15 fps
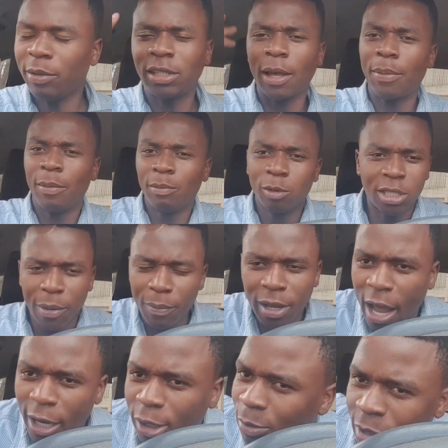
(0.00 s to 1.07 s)
sabe,
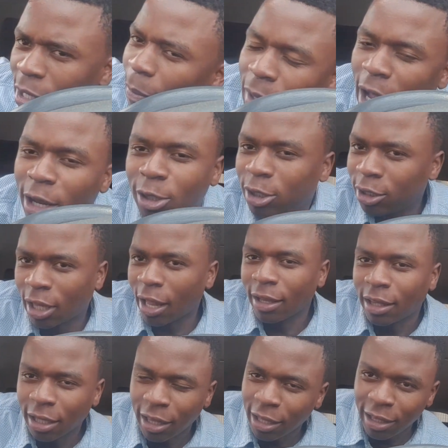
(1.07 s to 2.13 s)
moçambicanos, moçambicanos
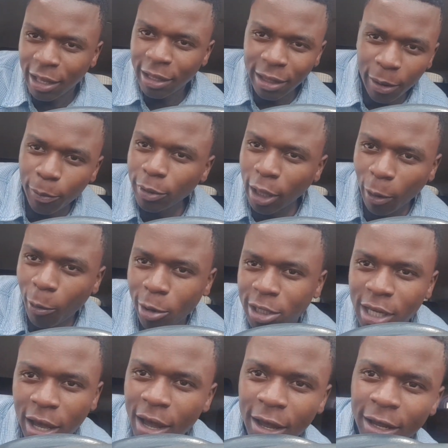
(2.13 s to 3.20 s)
tem, tem, tem, tem muita
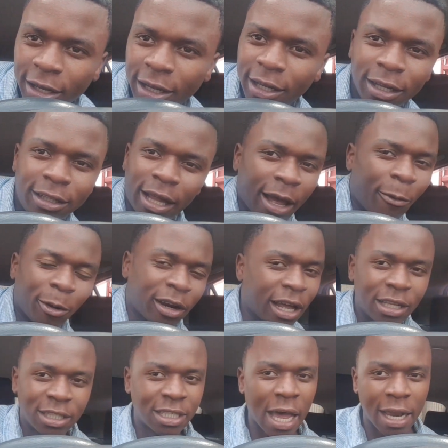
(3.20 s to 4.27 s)
coisa que tem que
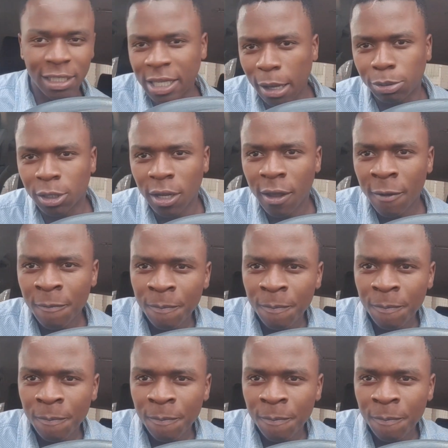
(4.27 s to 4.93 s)
organizar, sabes?